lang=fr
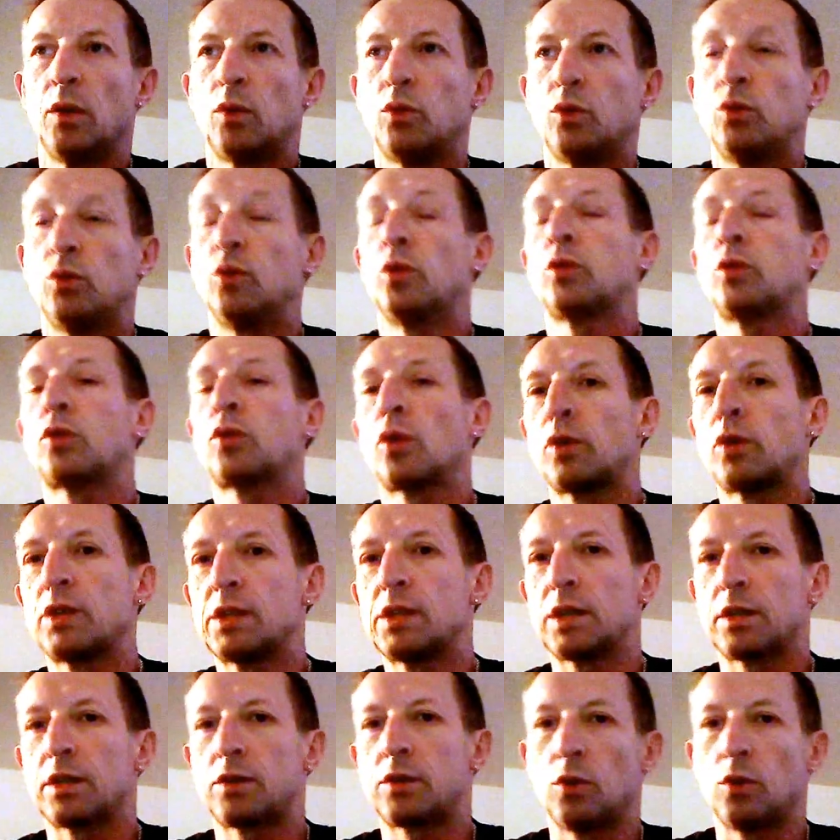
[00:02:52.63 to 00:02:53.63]
une,
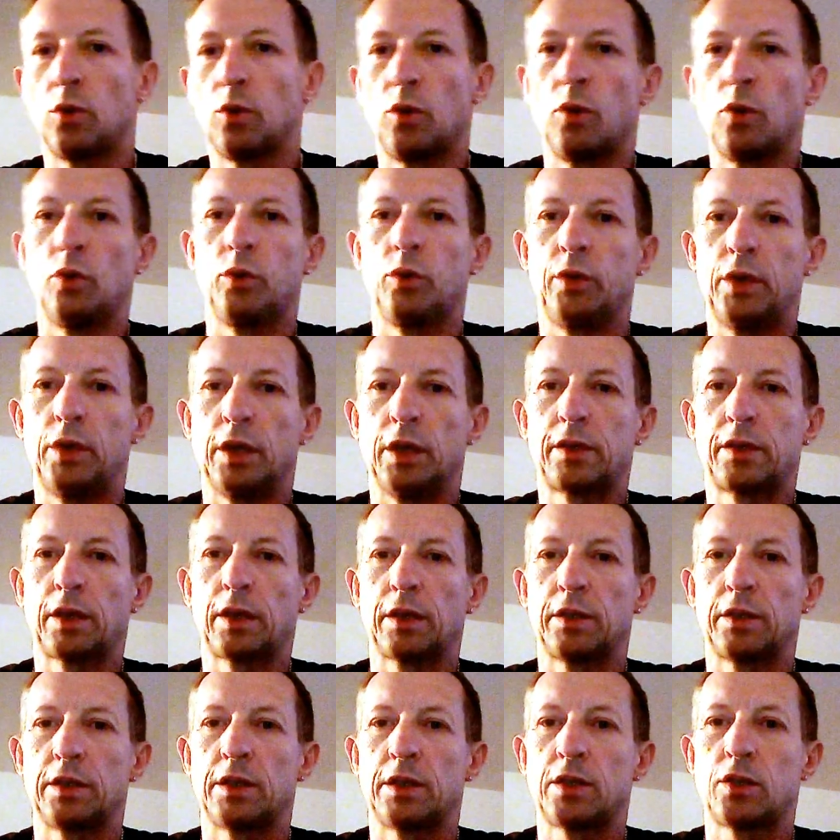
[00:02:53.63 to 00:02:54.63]
autorisation, une
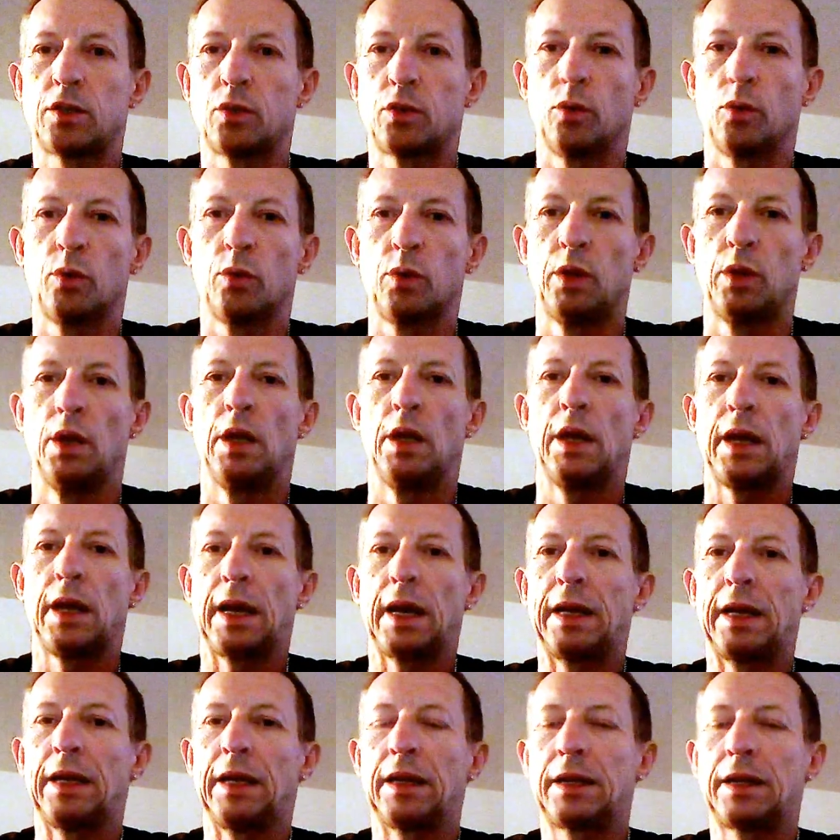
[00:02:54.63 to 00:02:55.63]
interdiction
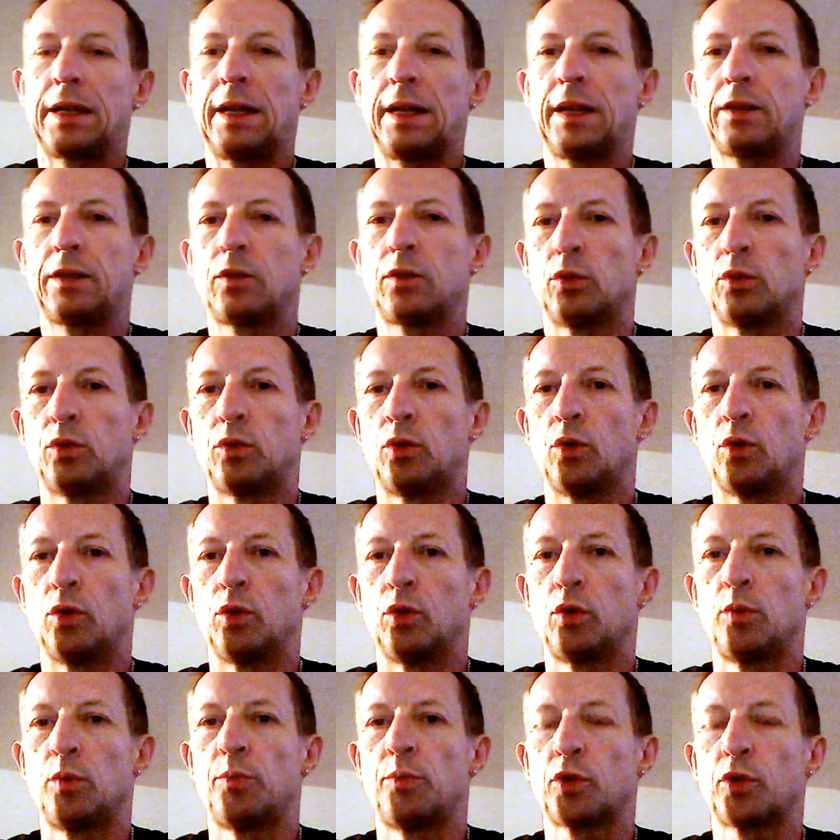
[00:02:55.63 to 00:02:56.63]
à l'athlète
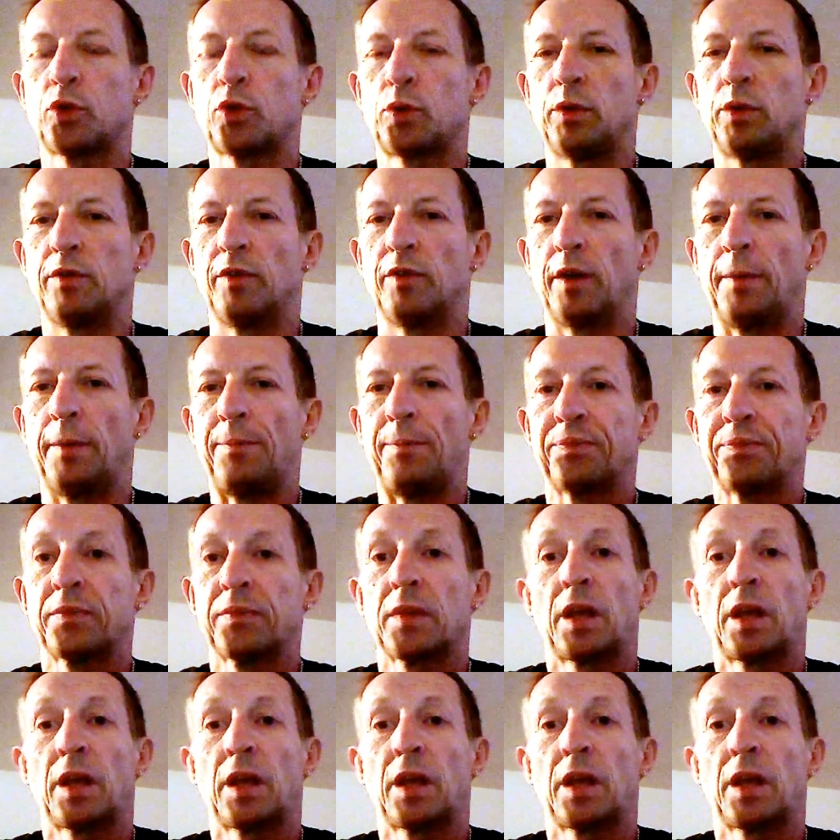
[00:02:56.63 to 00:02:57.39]
de poursuivre.